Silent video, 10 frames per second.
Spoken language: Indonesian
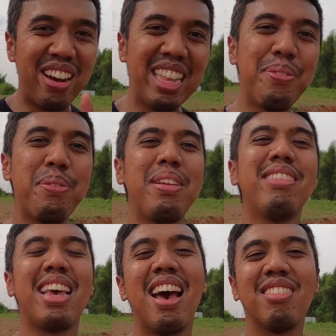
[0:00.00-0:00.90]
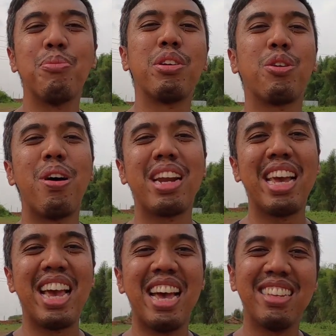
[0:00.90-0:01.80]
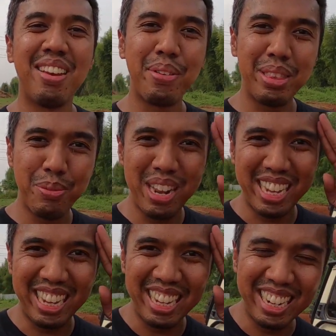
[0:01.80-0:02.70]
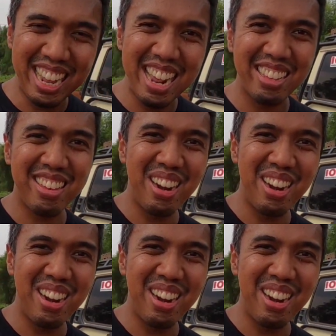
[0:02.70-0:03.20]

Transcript: Oke teman-teman, sehat semua sekeluarga ya. Sampai ketemu lagi. Dadah,